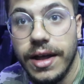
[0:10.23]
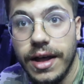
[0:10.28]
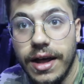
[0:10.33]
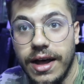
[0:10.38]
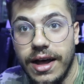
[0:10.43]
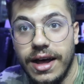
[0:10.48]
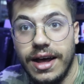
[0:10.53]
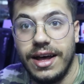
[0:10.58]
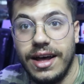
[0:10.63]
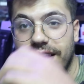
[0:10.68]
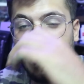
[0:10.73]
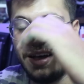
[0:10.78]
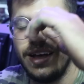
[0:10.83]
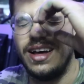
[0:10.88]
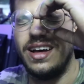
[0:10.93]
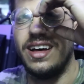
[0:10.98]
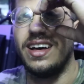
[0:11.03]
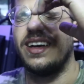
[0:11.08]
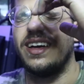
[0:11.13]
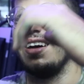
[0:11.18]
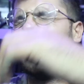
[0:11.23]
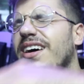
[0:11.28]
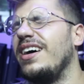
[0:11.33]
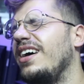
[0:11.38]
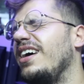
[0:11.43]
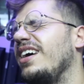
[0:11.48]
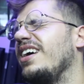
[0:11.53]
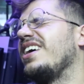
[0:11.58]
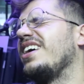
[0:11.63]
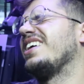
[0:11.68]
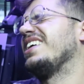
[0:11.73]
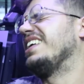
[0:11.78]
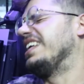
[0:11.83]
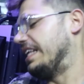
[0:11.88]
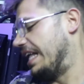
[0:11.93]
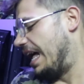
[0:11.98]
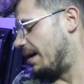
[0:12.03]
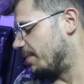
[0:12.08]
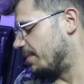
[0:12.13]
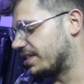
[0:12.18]
اخ, أخ.
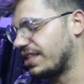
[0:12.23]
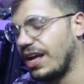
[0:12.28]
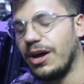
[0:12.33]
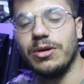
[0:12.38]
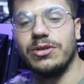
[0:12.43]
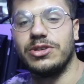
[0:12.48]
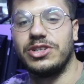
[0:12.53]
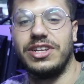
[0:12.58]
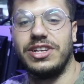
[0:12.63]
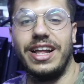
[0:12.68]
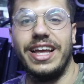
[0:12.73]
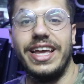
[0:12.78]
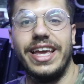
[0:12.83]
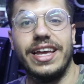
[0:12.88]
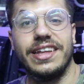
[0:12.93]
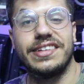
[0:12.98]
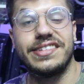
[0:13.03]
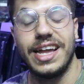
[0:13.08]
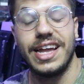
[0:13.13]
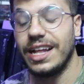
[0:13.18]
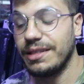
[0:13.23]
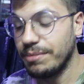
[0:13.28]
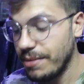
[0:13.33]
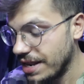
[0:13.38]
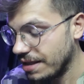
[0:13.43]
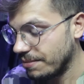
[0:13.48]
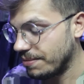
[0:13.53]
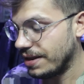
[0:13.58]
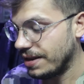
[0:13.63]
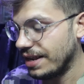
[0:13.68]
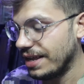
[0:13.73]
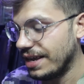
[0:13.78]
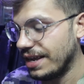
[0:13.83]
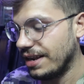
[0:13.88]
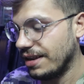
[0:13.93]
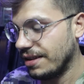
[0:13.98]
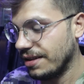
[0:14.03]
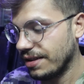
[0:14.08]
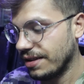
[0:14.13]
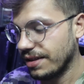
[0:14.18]
عم اطق جري الساعة 8
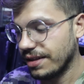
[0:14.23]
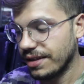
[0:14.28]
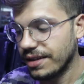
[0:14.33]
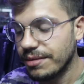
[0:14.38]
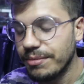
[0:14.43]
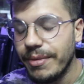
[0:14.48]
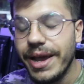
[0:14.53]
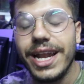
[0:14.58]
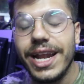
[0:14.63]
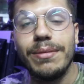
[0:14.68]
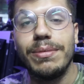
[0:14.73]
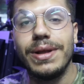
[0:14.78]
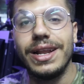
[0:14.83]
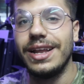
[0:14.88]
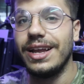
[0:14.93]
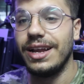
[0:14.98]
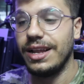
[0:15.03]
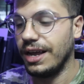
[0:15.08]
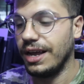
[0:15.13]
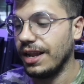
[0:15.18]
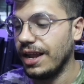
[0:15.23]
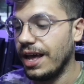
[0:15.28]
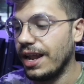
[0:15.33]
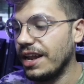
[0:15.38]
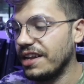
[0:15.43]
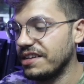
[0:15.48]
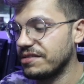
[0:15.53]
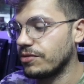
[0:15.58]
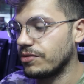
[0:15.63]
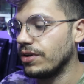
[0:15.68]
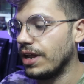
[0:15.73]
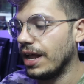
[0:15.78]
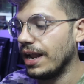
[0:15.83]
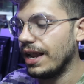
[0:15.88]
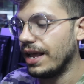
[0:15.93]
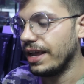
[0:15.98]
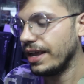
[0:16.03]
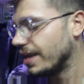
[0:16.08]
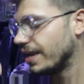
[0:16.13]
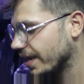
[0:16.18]
بالليل 8 بالليل يلا انا لازم اكون
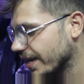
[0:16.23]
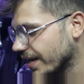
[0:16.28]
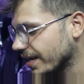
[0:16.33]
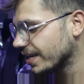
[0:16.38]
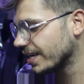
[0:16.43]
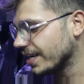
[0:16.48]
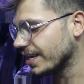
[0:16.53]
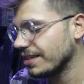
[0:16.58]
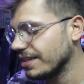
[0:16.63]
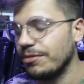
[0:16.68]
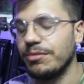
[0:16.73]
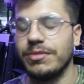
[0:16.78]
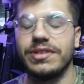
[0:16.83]
هلا قاعد